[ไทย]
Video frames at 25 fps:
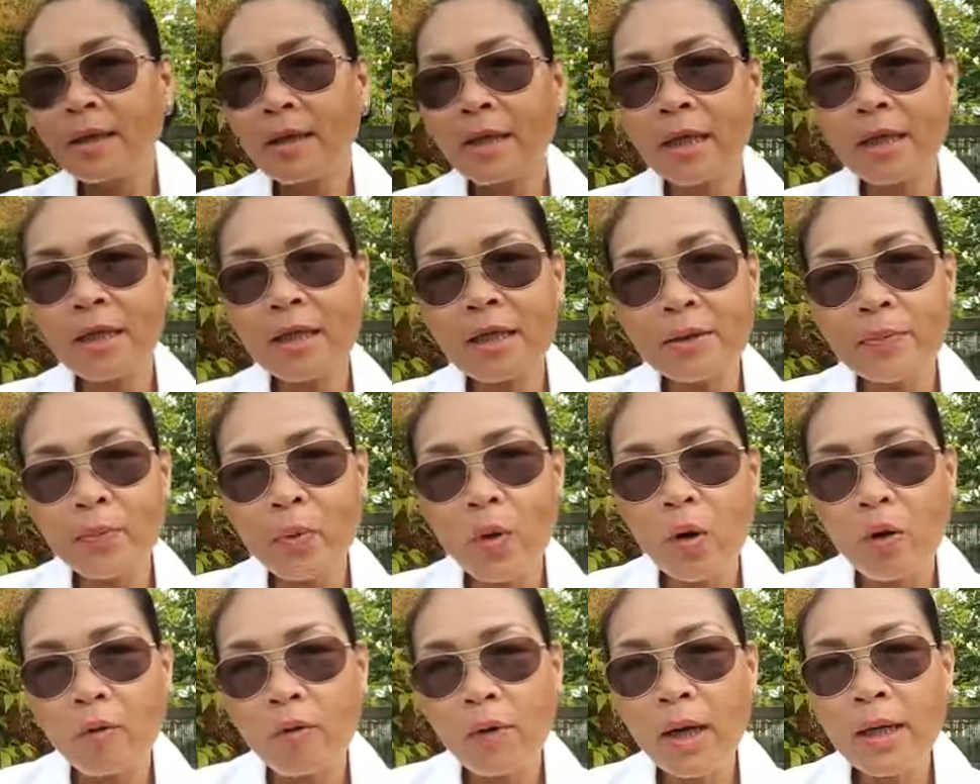ก็เลย
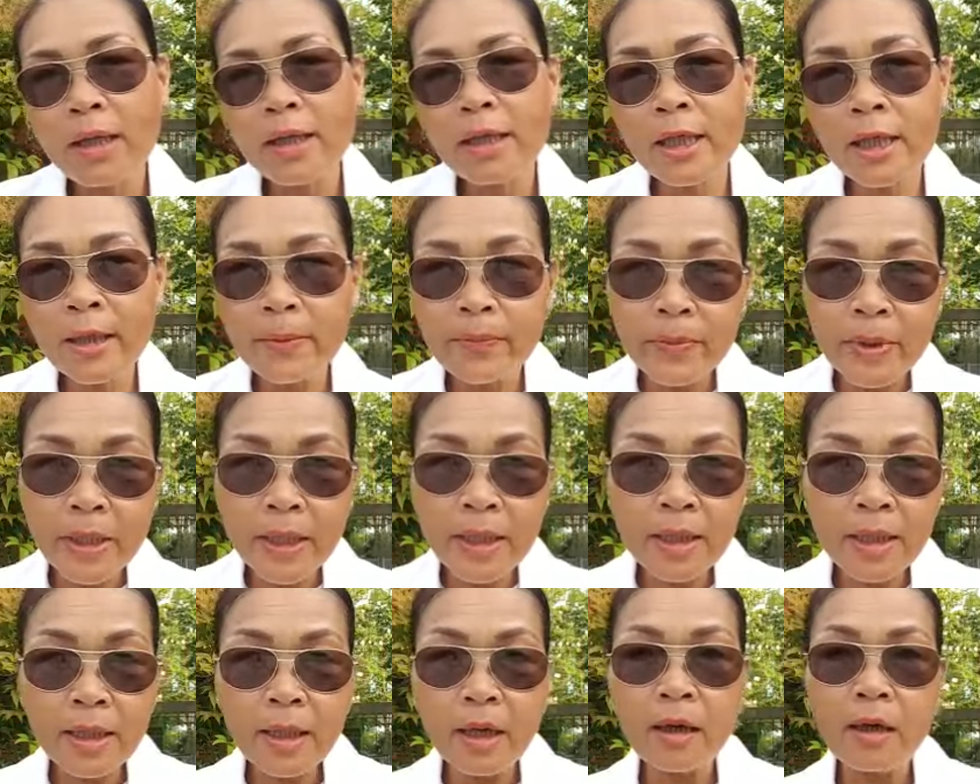บอกว่าคลิป
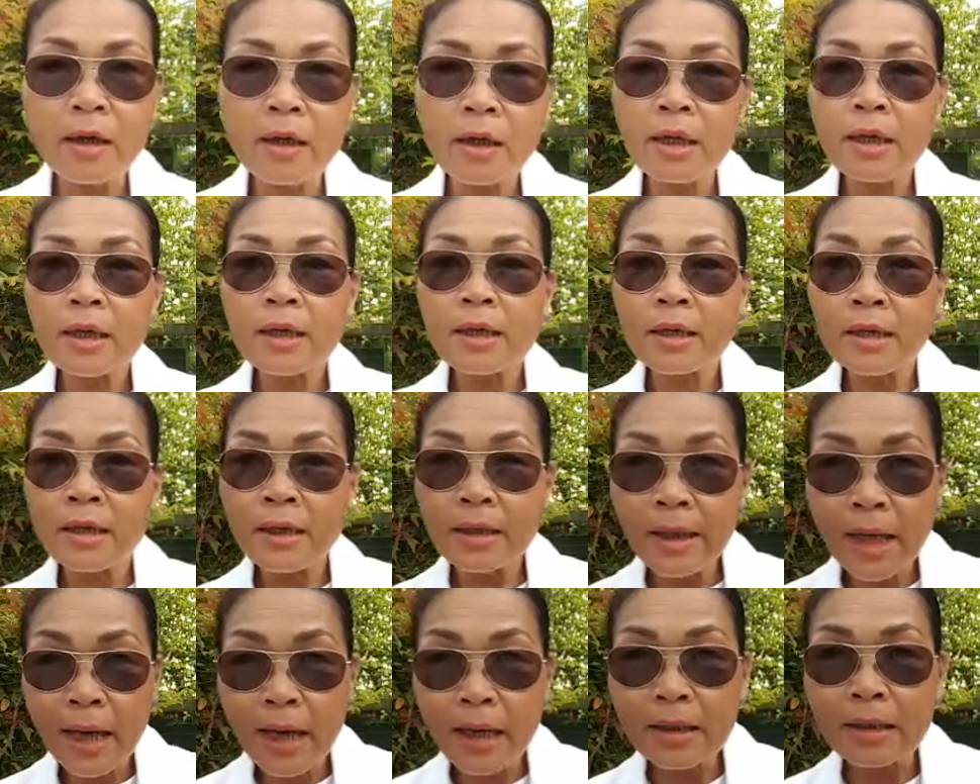นี้ก็
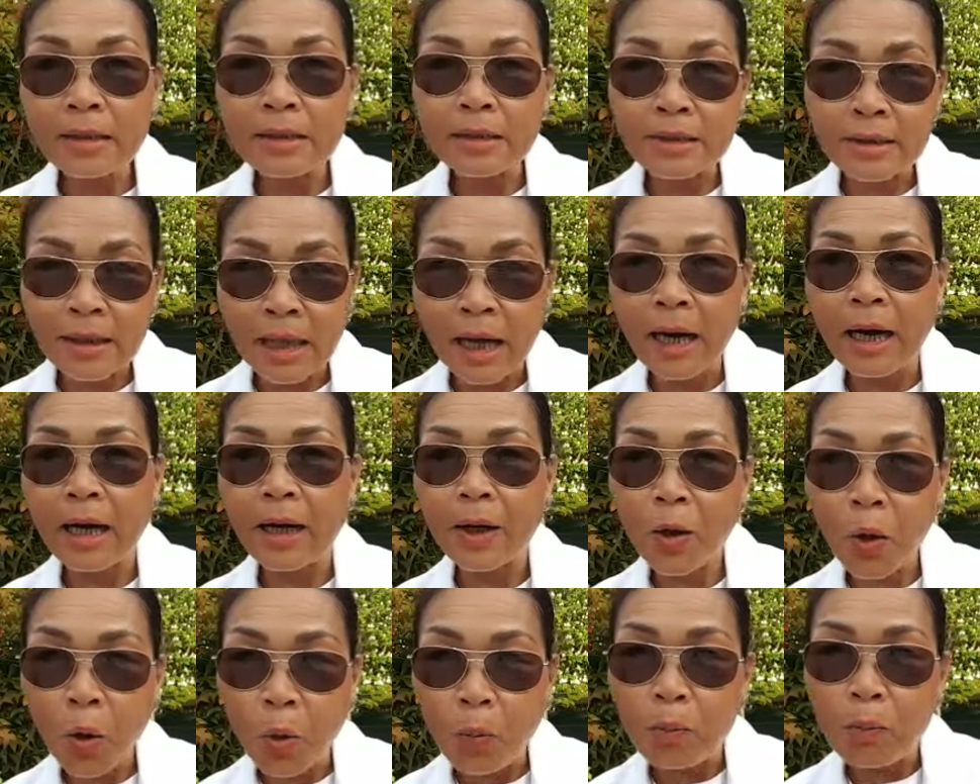นั่งตาก
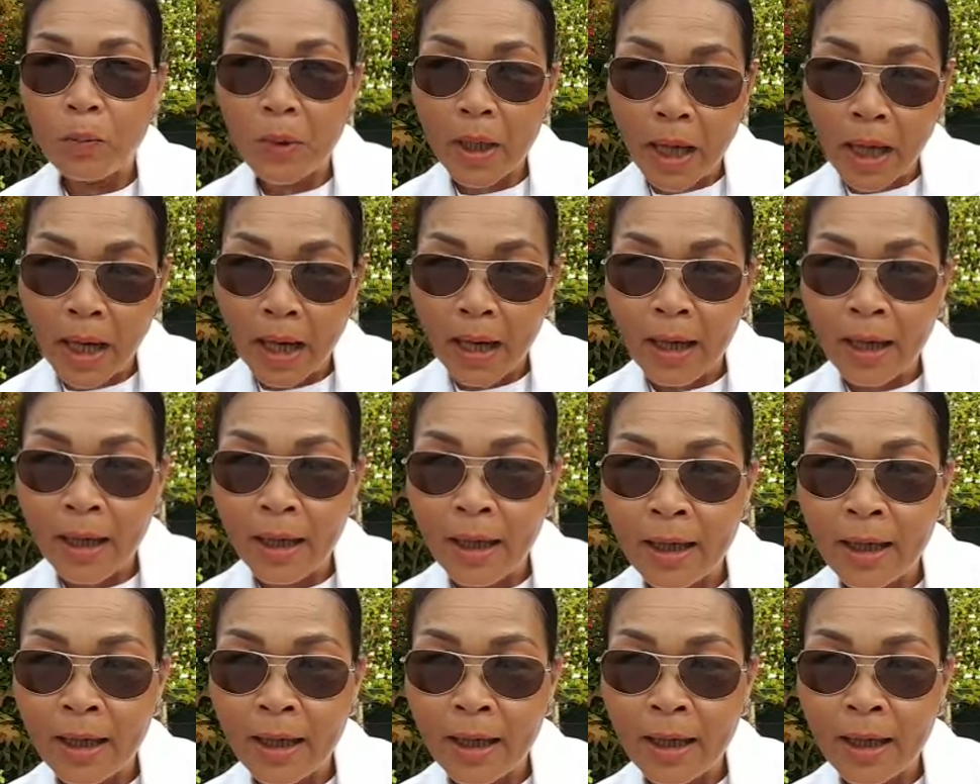ลมค่ะ